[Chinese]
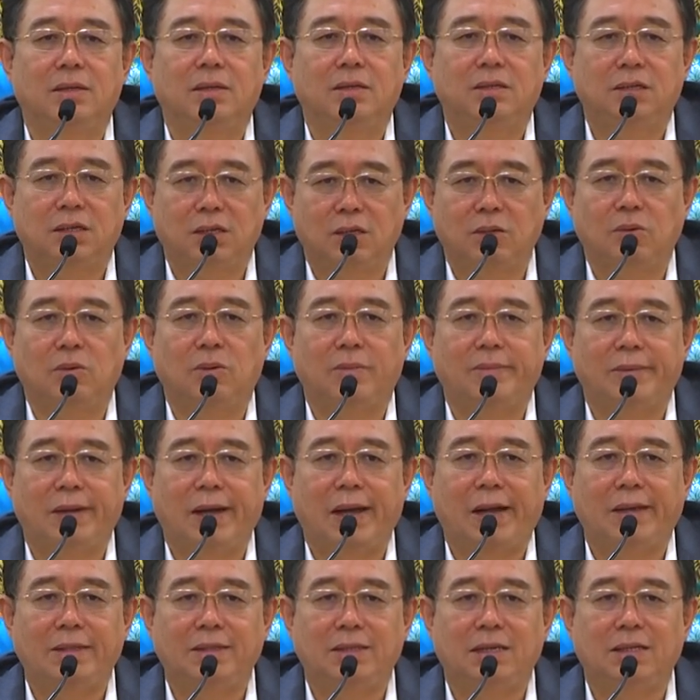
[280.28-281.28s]
这个我
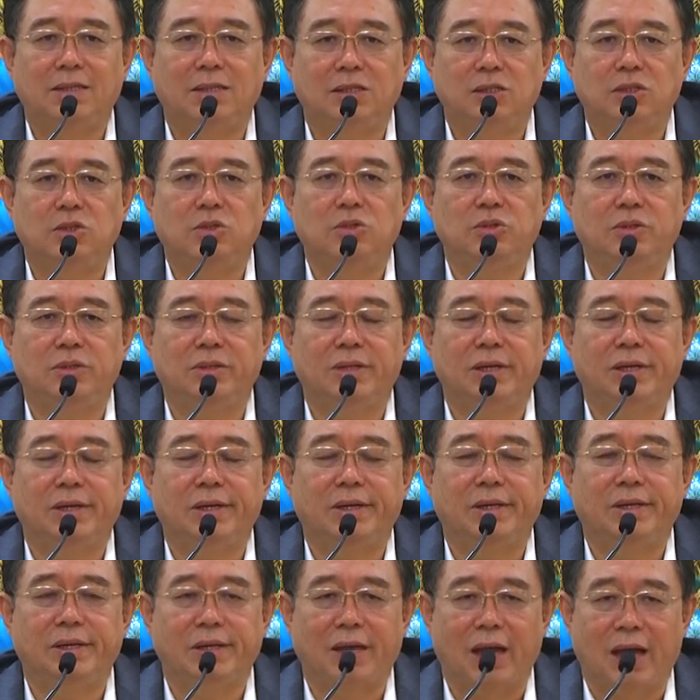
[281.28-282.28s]
们还在继续
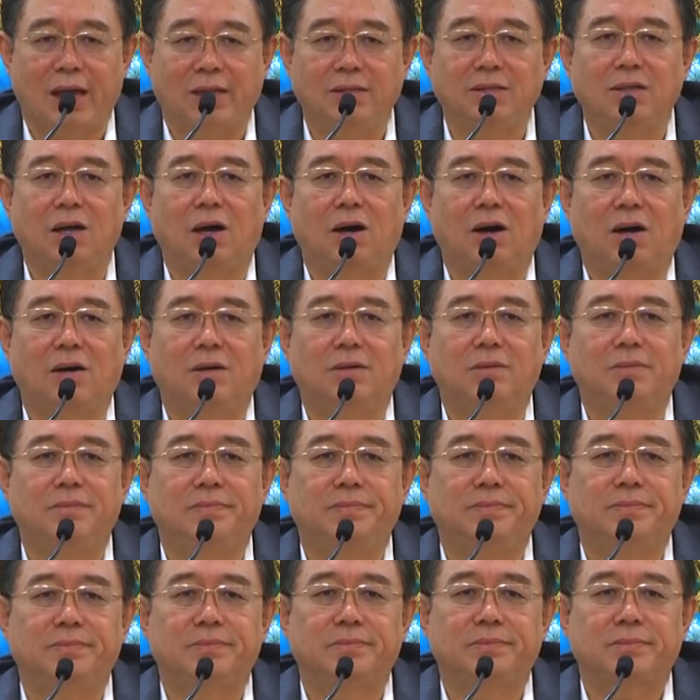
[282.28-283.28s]
的研讨，
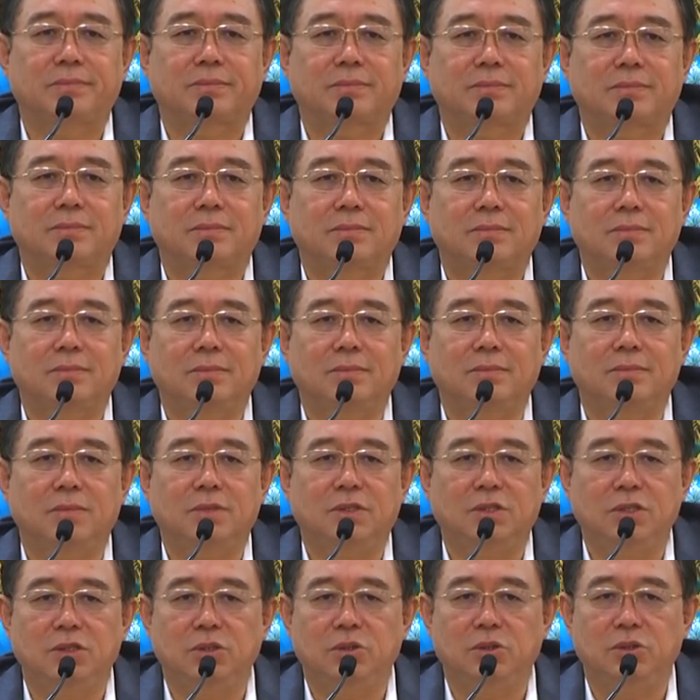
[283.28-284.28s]

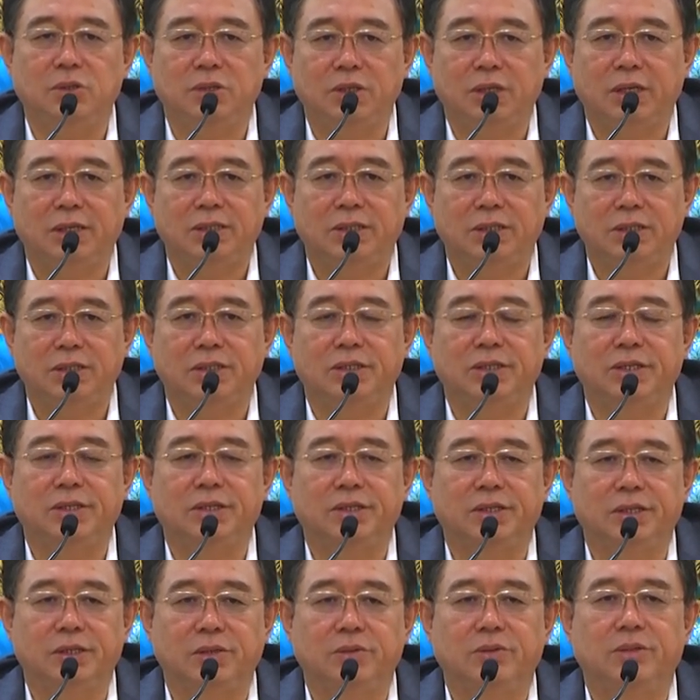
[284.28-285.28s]
继续的进
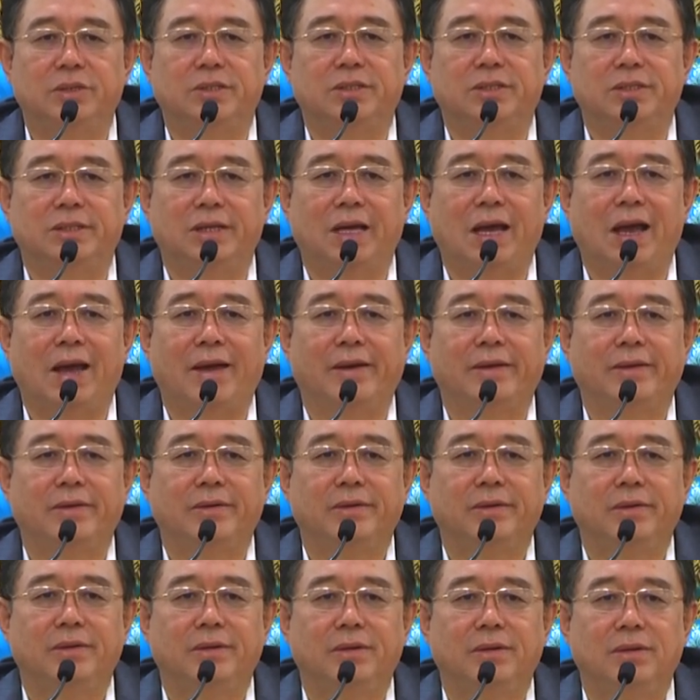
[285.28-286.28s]
行科学实验。
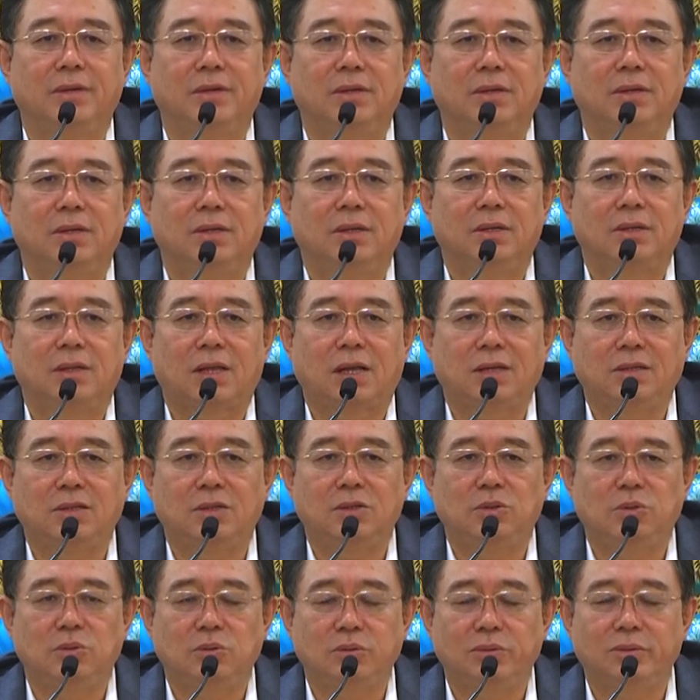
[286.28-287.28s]
但
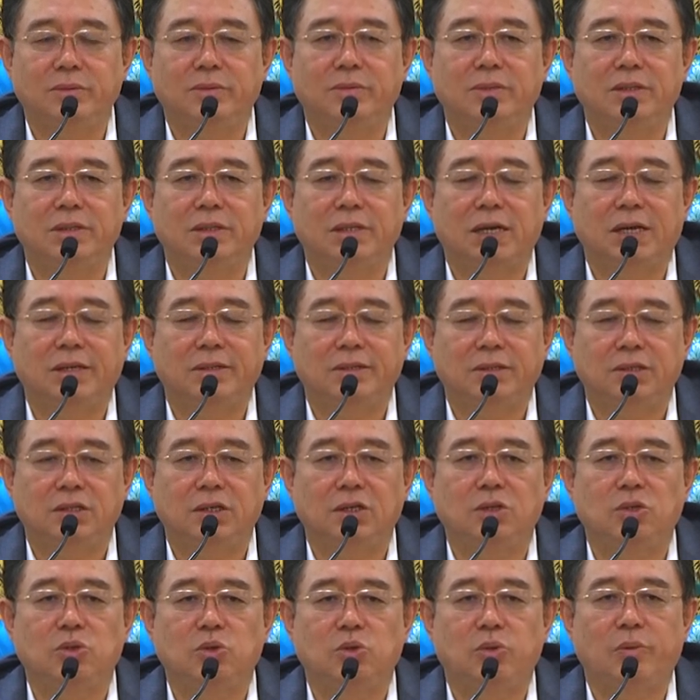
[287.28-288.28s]
是如果想
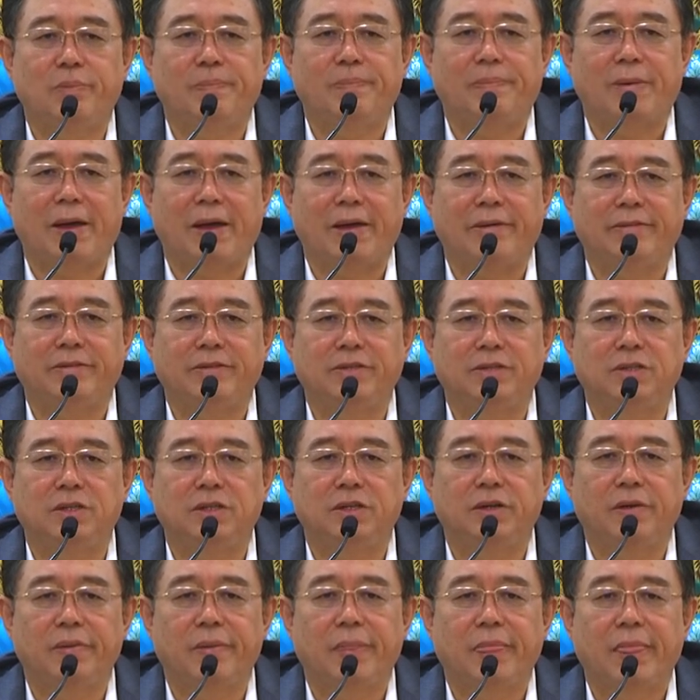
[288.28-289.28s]
借助百分
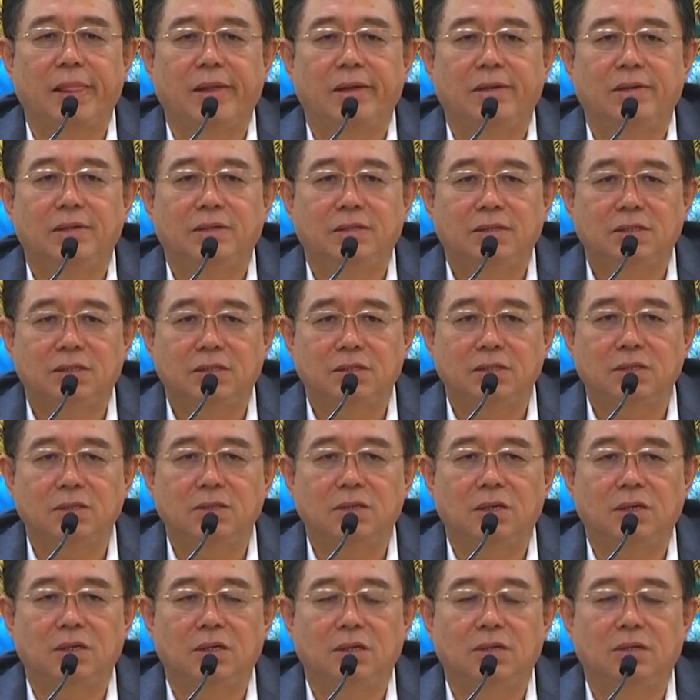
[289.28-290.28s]
之四
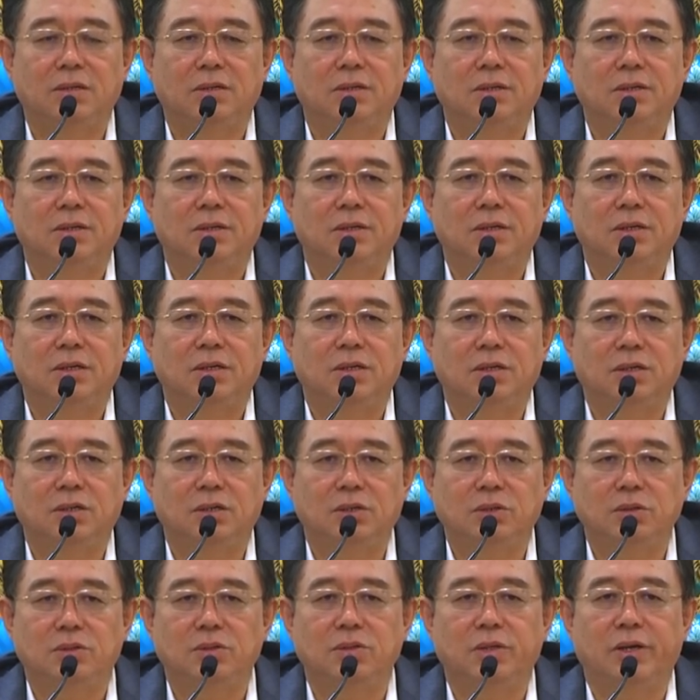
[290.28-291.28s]
的
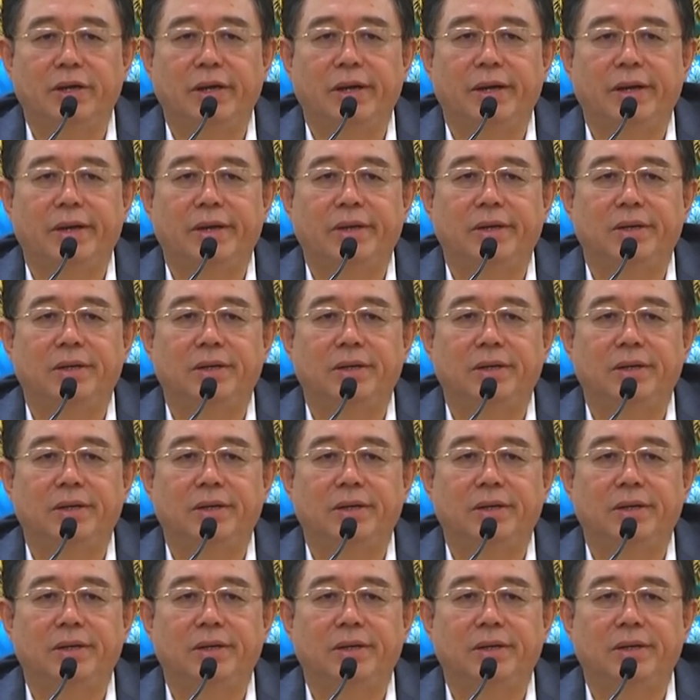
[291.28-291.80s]
科学